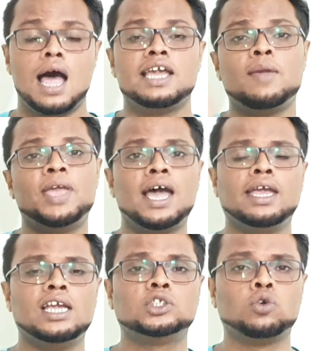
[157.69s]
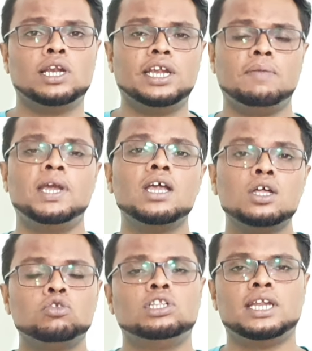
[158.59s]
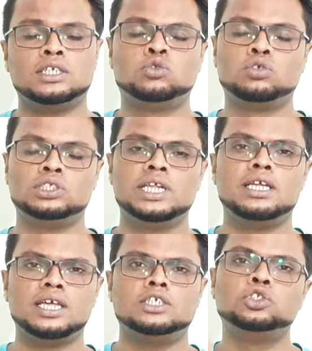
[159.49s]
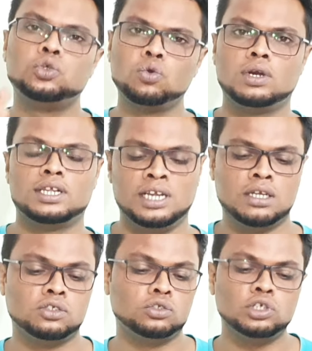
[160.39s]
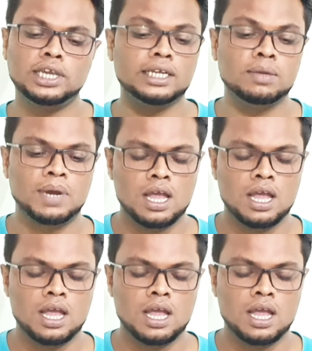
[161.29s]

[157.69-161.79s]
आगे भी आए हैं इसको लेने में तो देना धीरे धीरे शुरू कर देंगे दोस्तों जो कि एकदम